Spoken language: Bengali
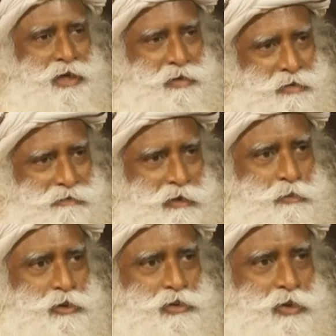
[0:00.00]
এর প্রতি
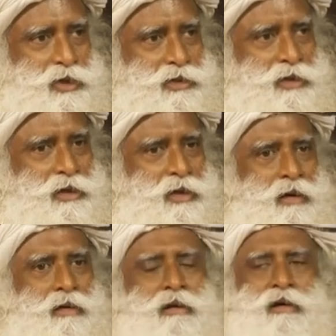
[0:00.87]
উপলব্ধ হয়ে
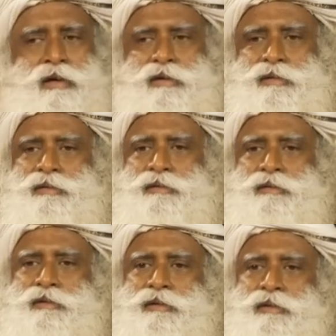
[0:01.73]
না হলে
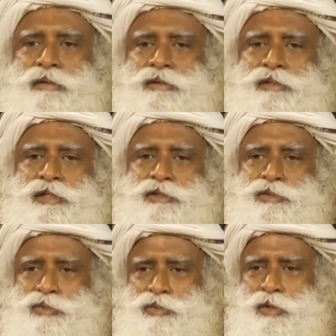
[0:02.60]
সেই
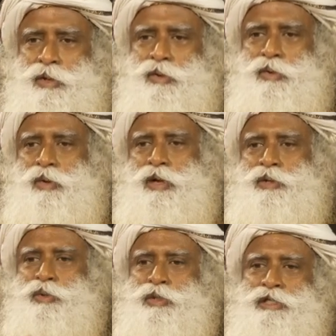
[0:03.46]
সার্কাস করে
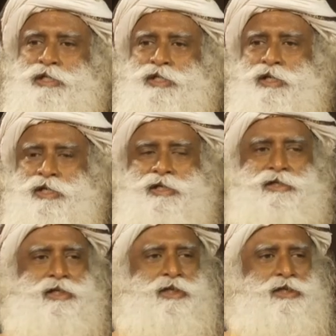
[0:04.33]
যেতে হবে
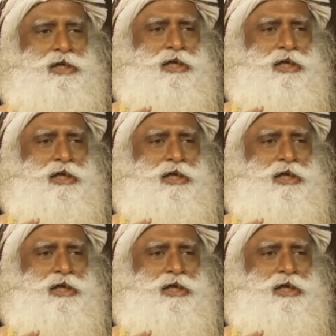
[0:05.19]
প্রাথমিকভাবে